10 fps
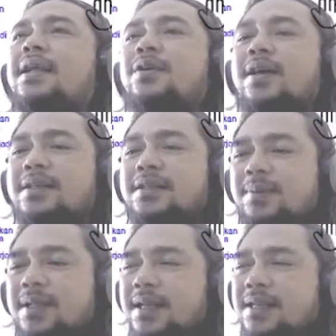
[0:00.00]
itu yang
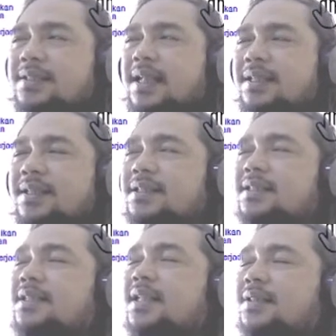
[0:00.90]
disebut dengan status
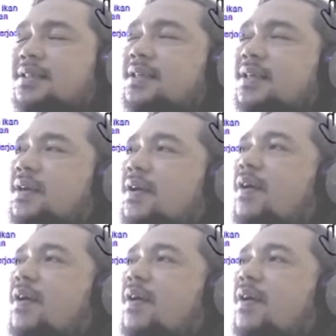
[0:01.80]
status